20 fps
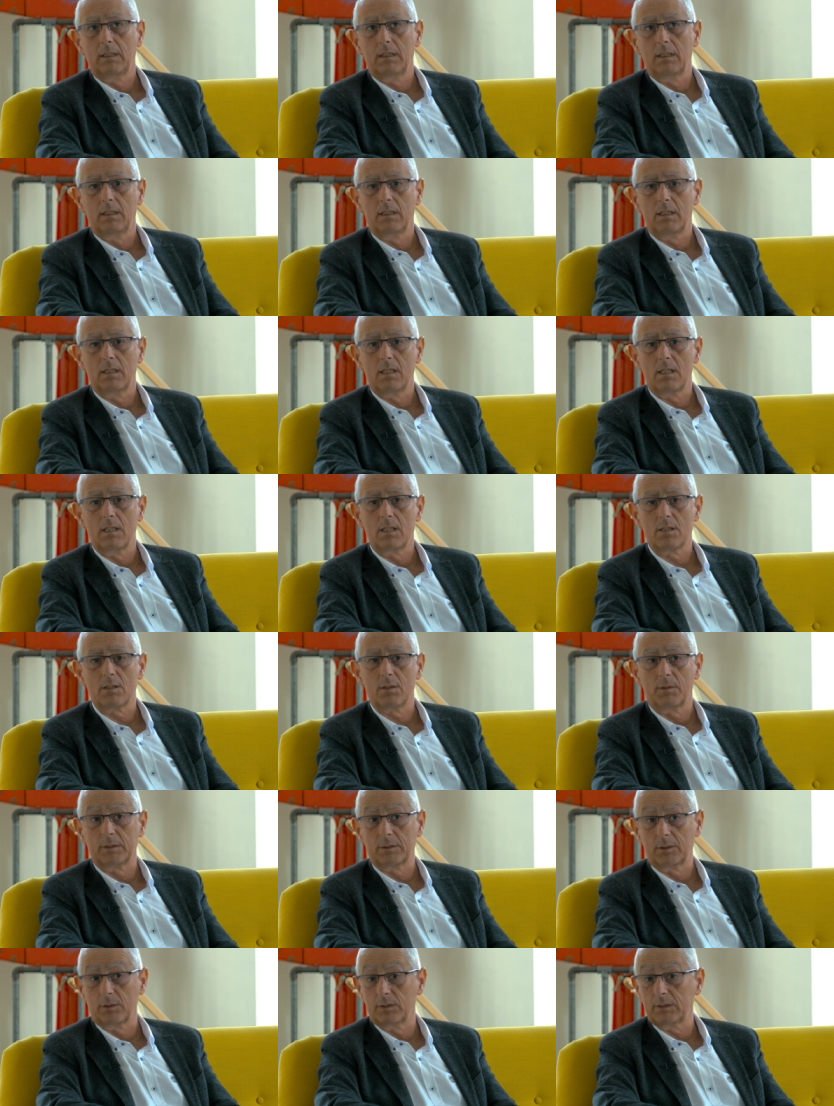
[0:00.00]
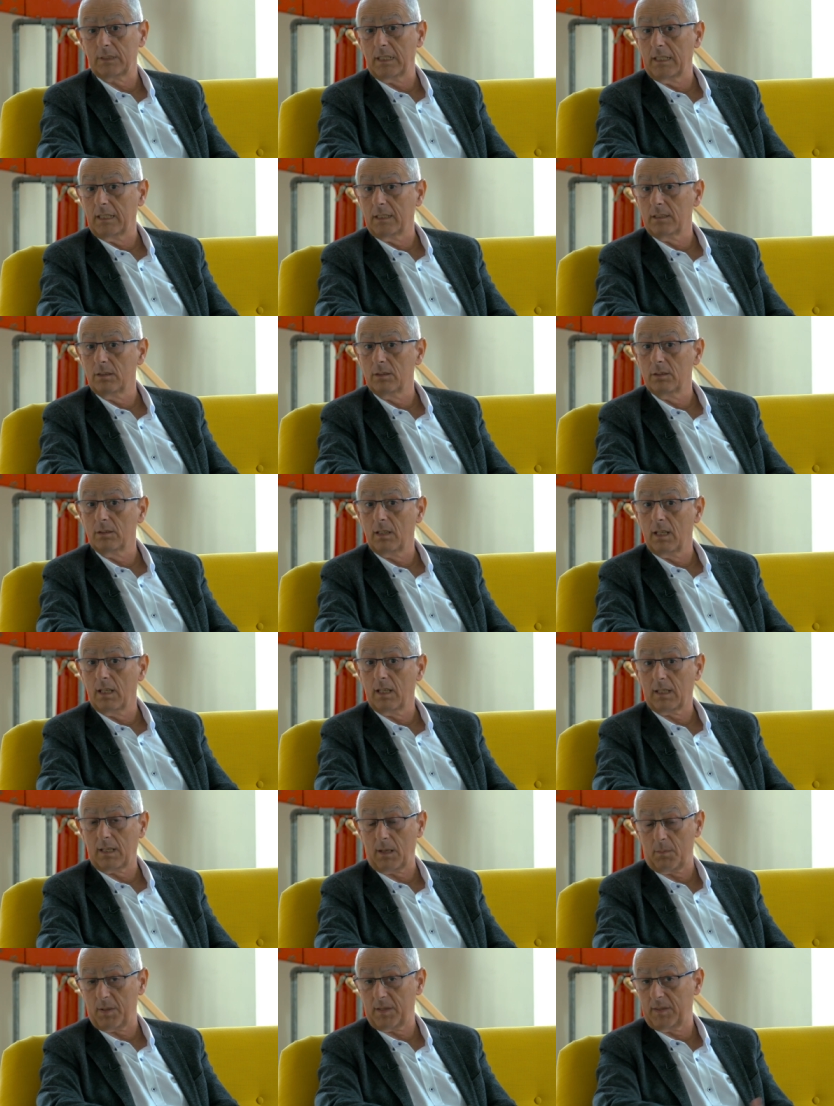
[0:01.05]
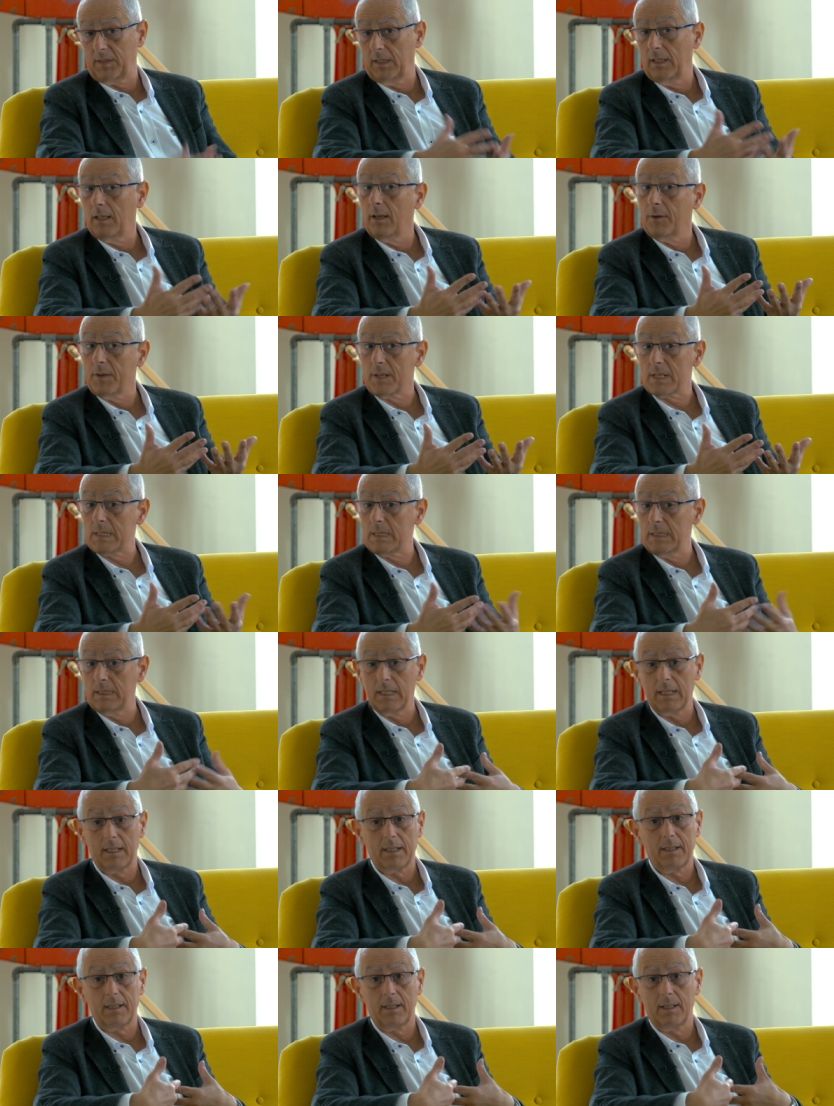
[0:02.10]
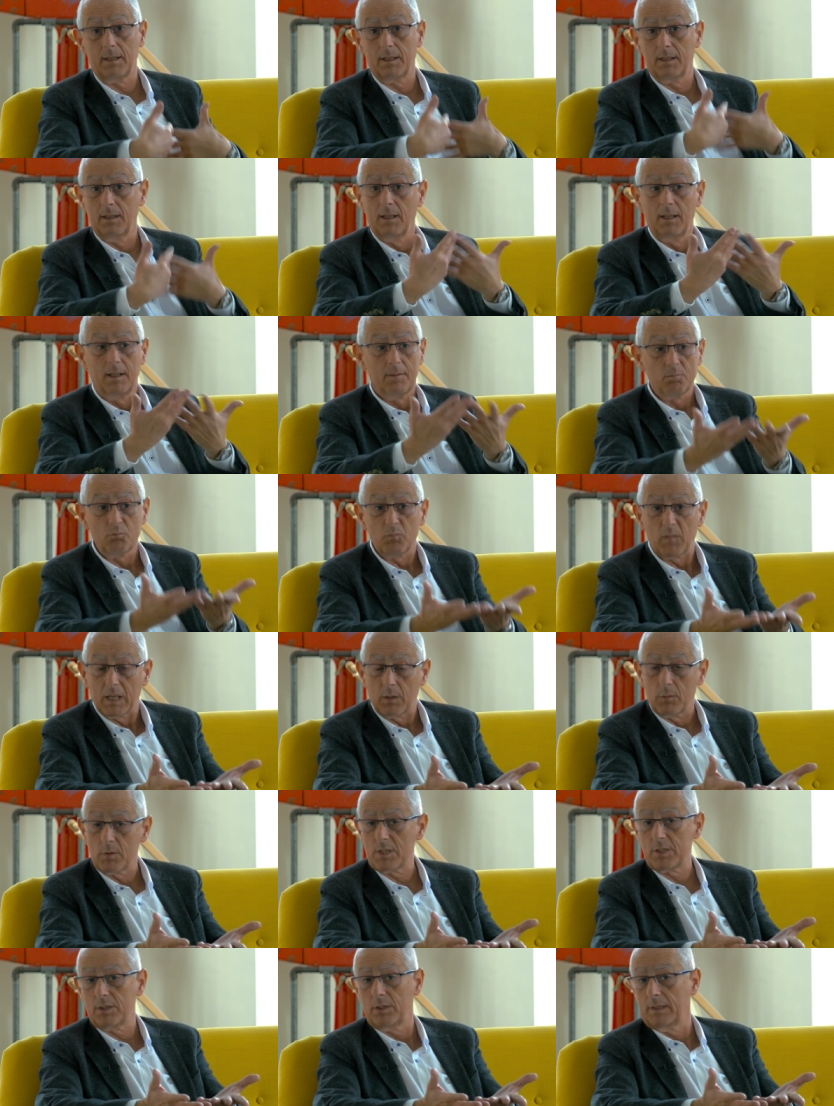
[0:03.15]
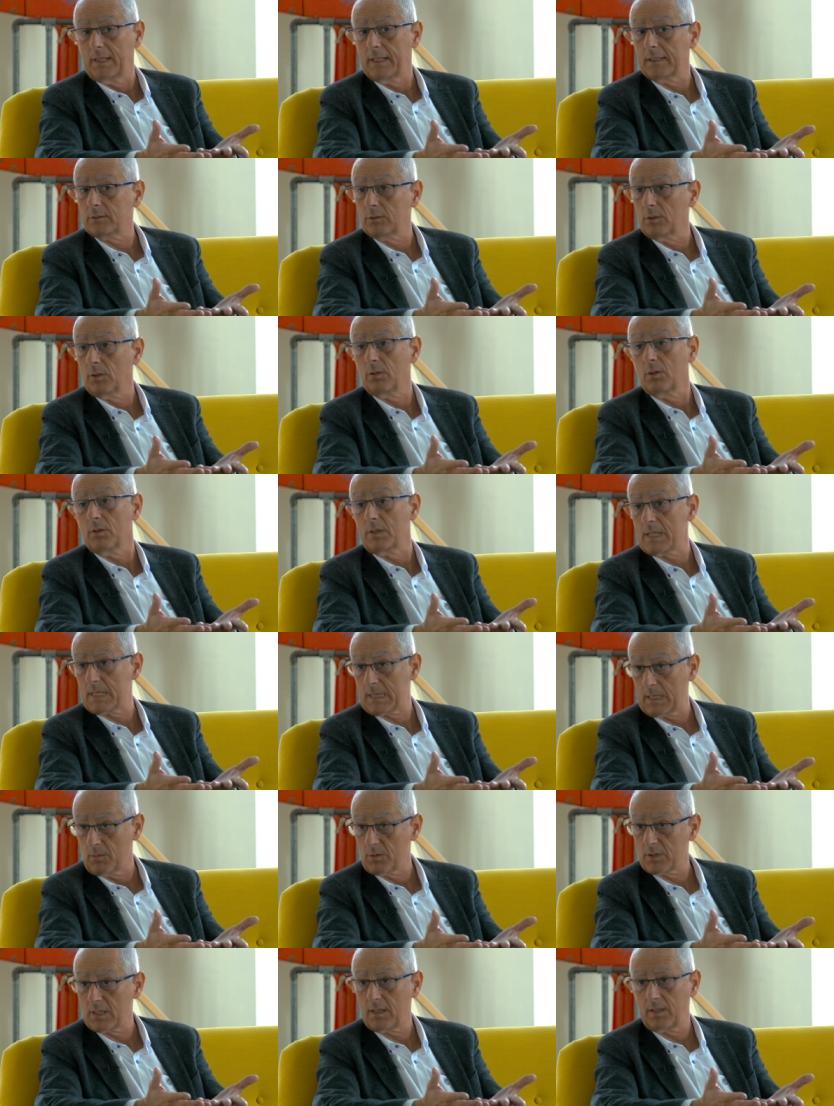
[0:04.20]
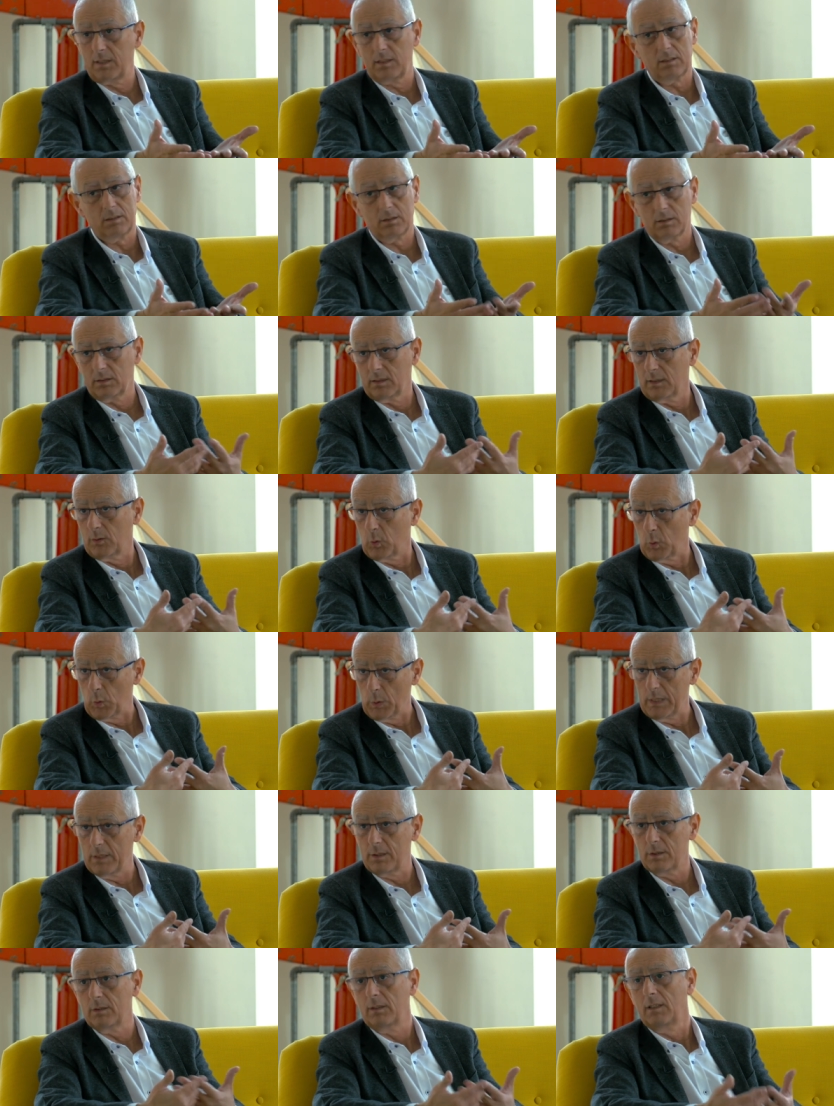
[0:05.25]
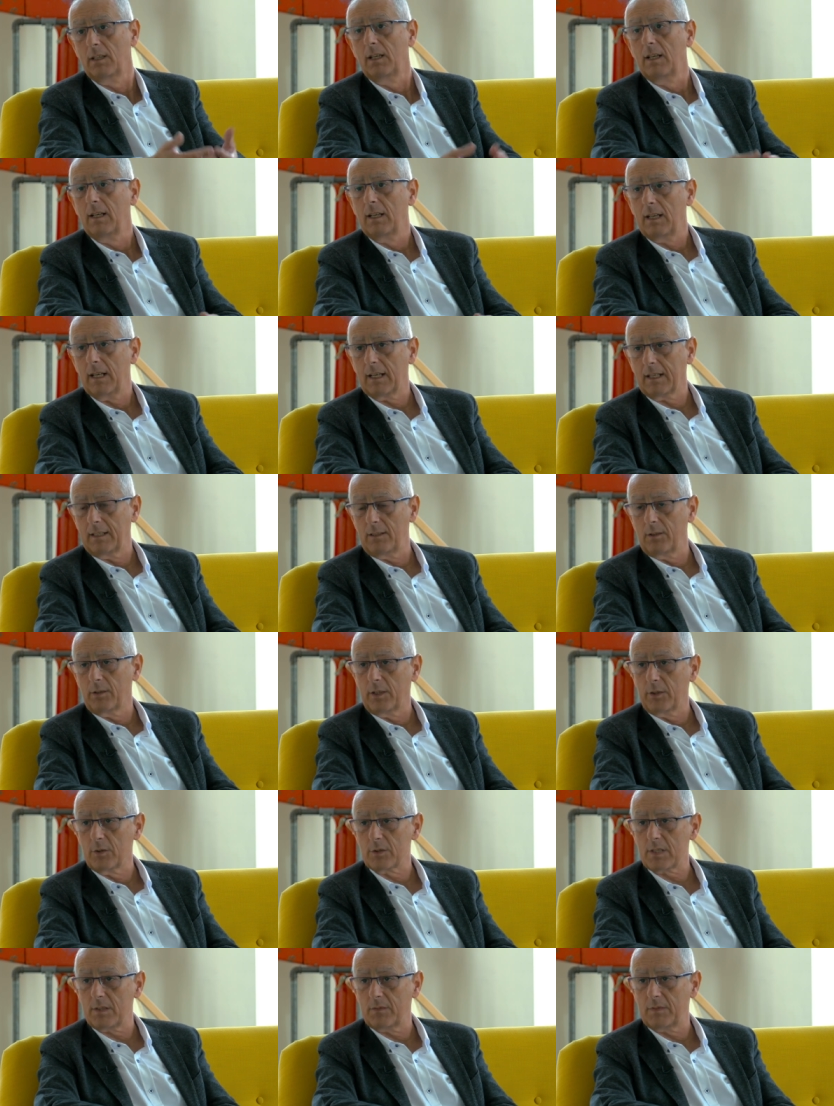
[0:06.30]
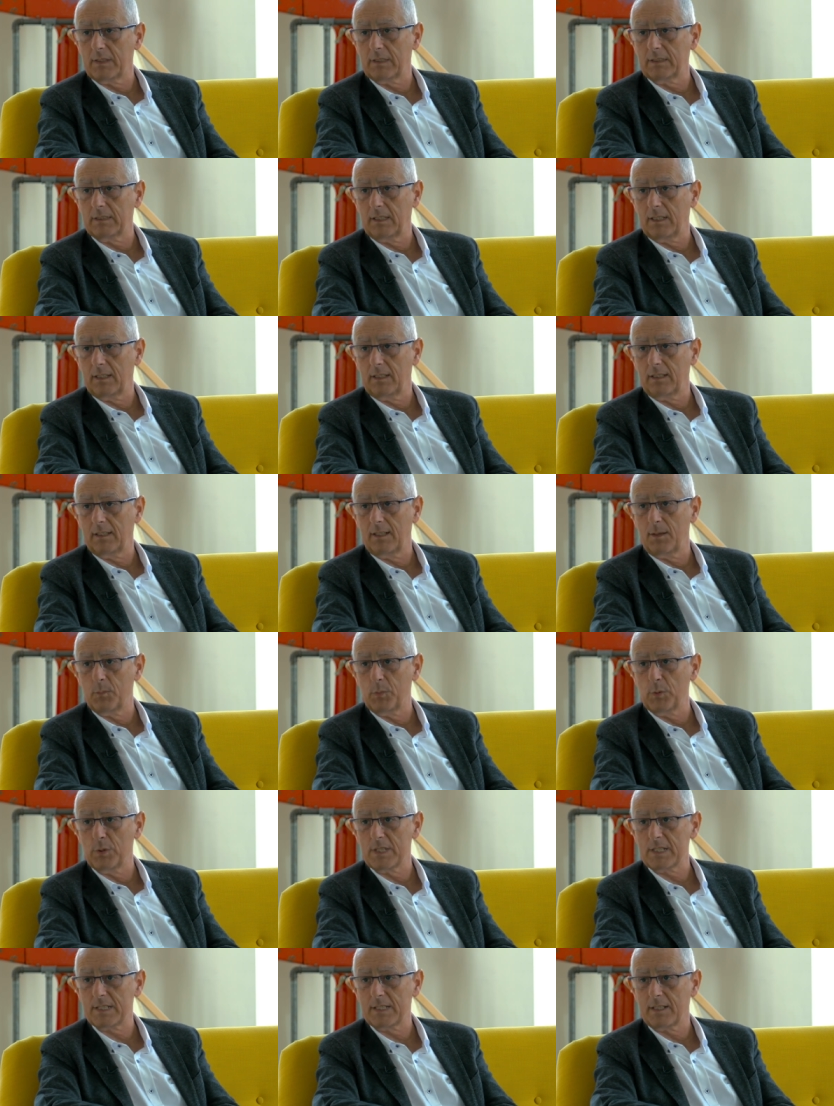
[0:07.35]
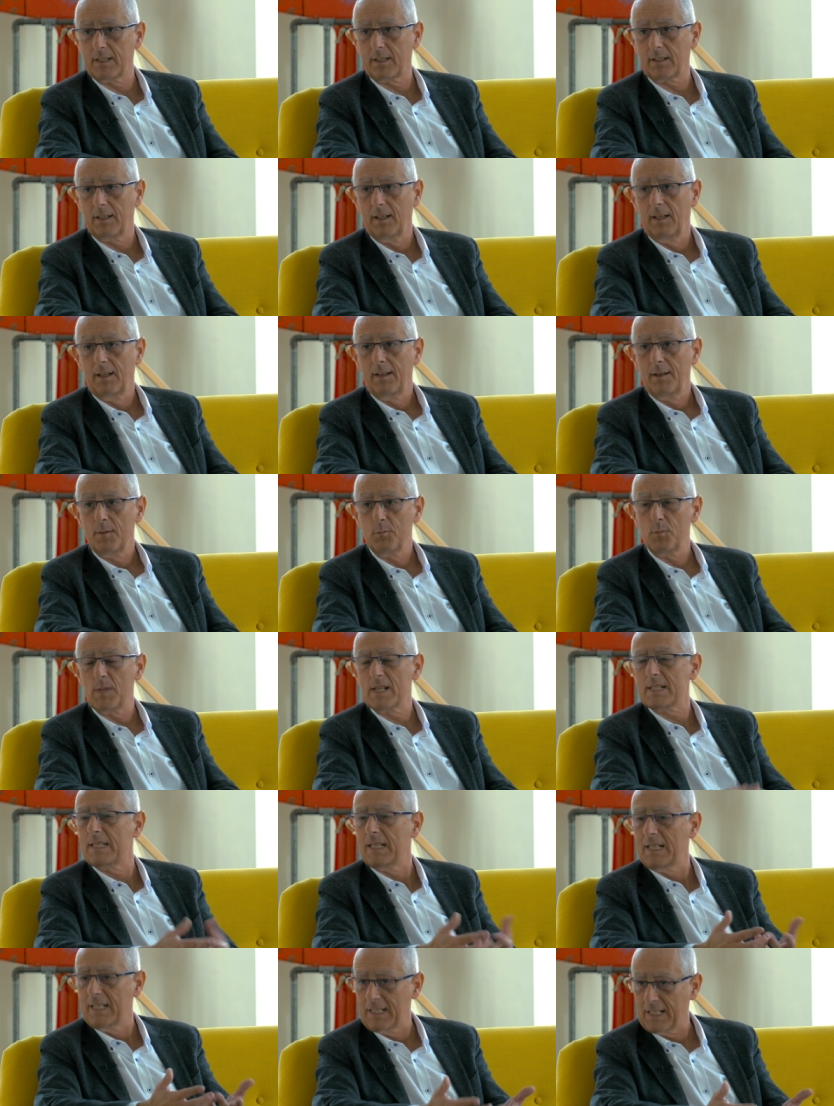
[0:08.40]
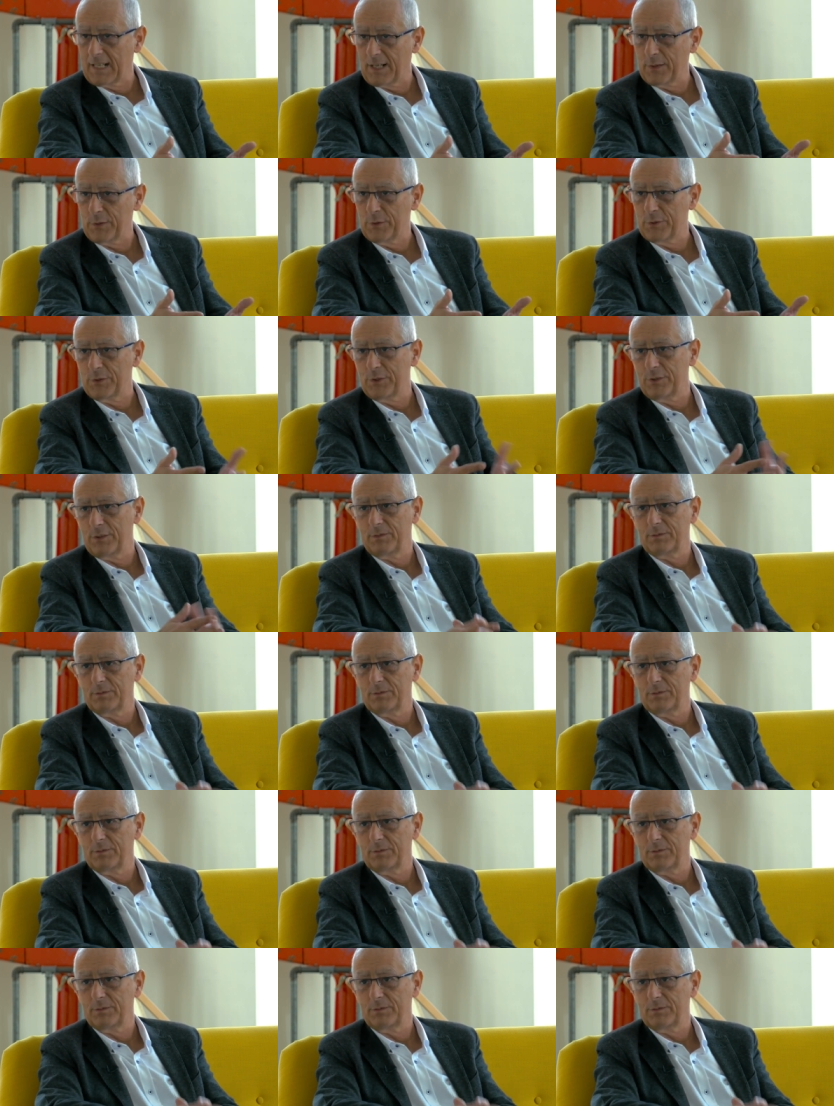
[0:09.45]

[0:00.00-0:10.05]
y sobre todo teniendo la capacidad y la honestidad de de cuestionar todo lo que estamos haciendo, incluido aquello que nos afecta y que puede ser más delicado.